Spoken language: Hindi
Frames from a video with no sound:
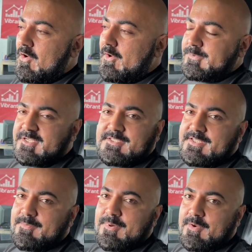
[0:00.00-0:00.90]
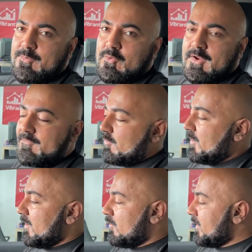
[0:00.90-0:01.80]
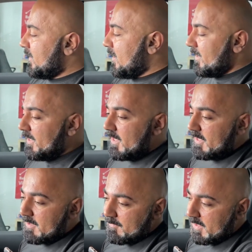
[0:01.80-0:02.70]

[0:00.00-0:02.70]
ऑप्शन से भरपूर है फुली लोडेड गाड़ी है ये